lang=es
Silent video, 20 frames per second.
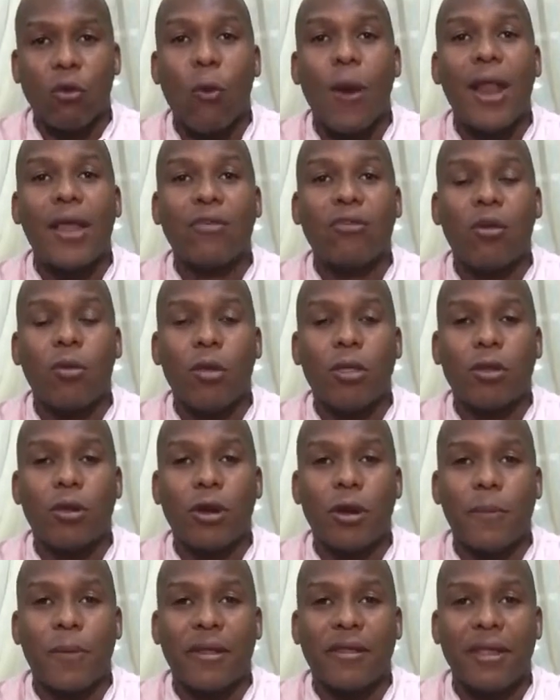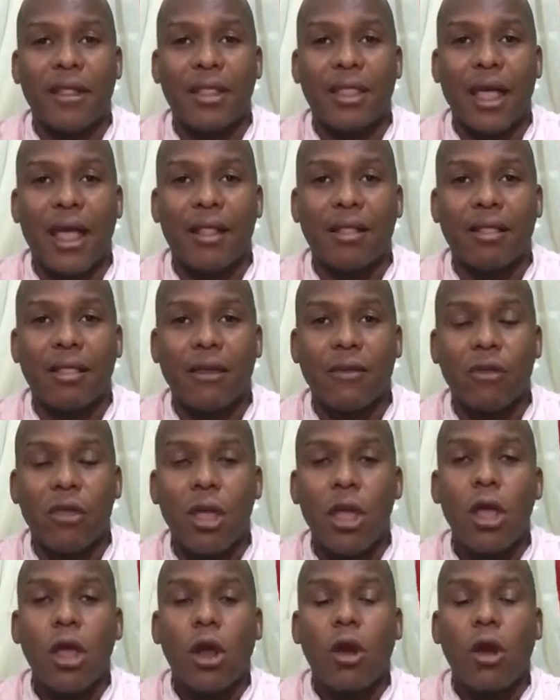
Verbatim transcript: ¿Cuáles son nuestros representantes?